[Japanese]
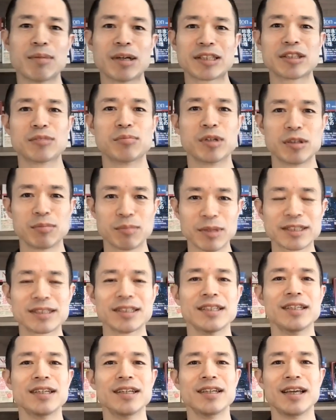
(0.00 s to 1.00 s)
ばと思いま
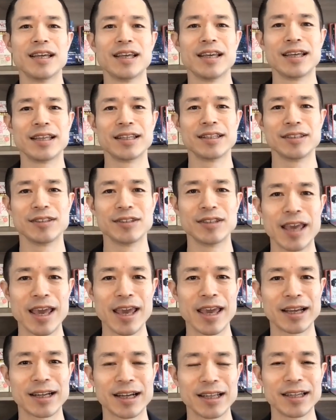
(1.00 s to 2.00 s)
す。
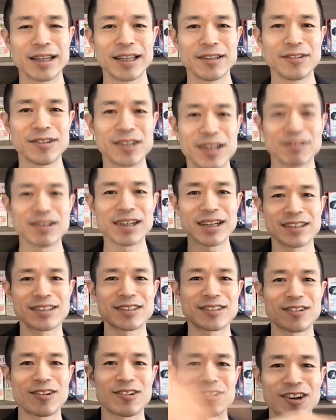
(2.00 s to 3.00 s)
えー、関連動画は
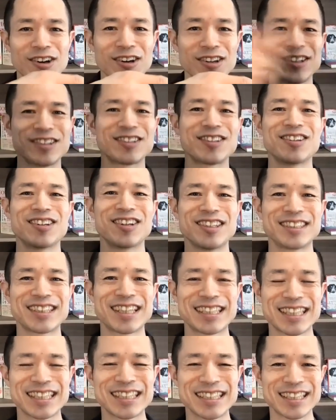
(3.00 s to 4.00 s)
ここのところにつ
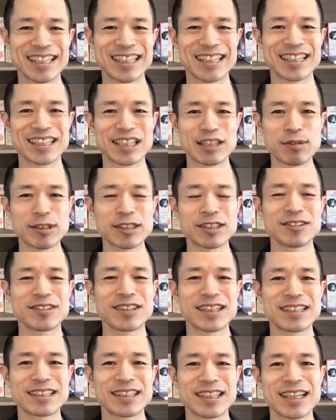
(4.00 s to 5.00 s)
けさせていただきます。よ
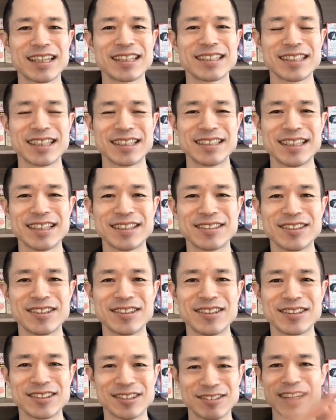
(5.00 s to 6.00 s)
かったらチャンネル
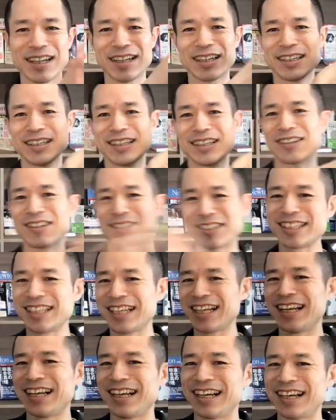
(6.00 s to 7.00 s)
登録はこち
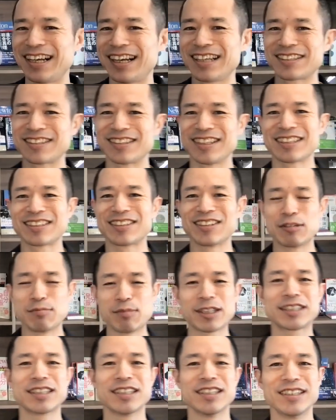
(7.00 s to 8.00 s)
らとなっており
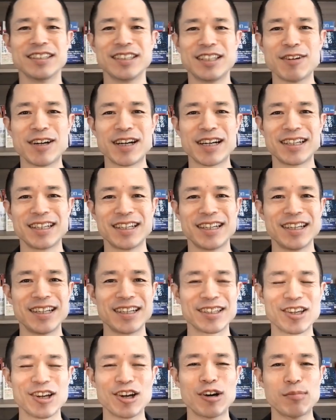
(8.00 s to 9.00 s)
ます。では
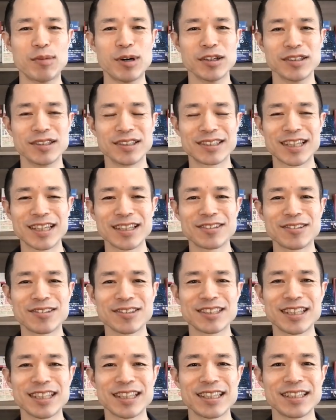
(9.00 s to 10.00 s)
今日も最
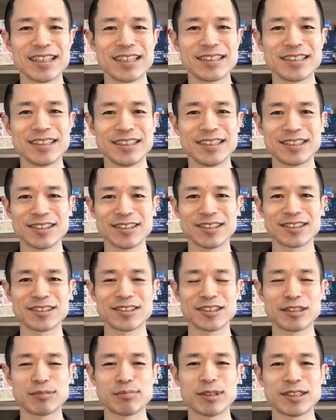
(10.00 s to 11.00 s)
高素敵な一日を過
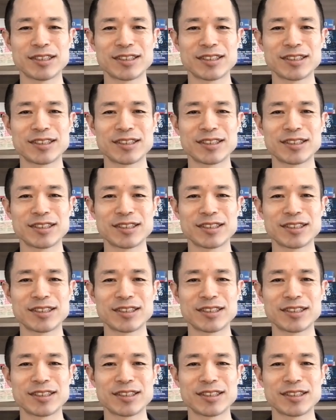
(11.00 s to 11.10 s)
ごしま